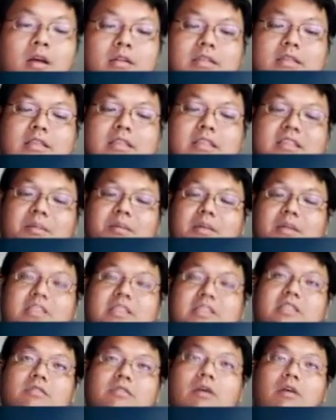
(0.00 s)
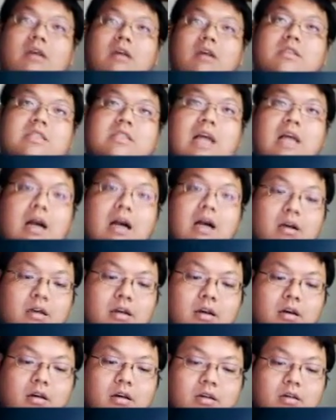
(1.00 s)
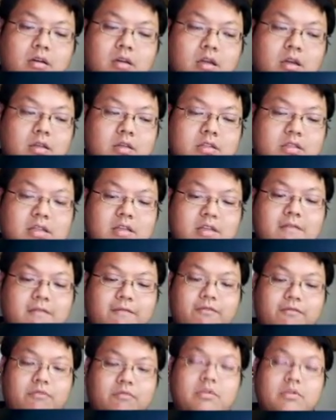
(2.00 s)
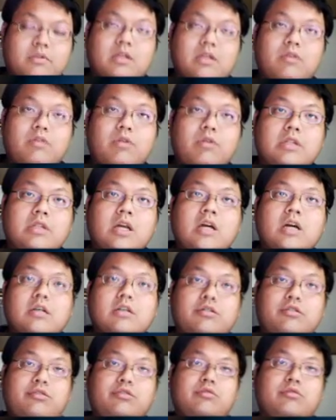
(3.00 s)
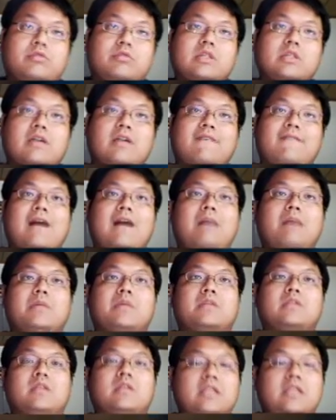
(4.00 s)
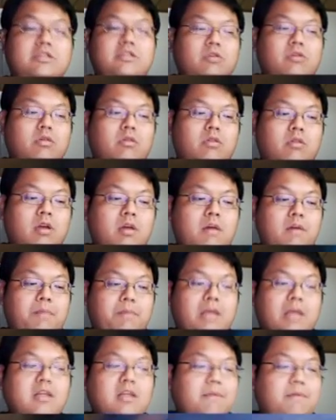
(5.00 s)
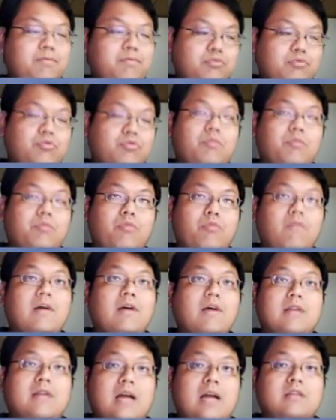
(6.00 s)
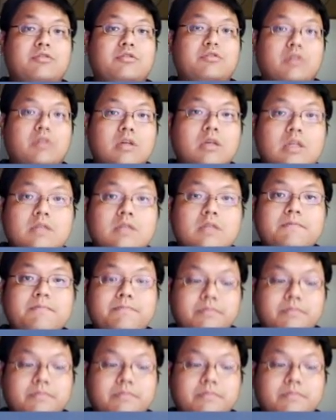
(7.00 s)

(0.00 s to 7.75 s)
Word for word: 那在什么情况下啊？政府呢会特许这个发明人一种别人不准模仿他的权利。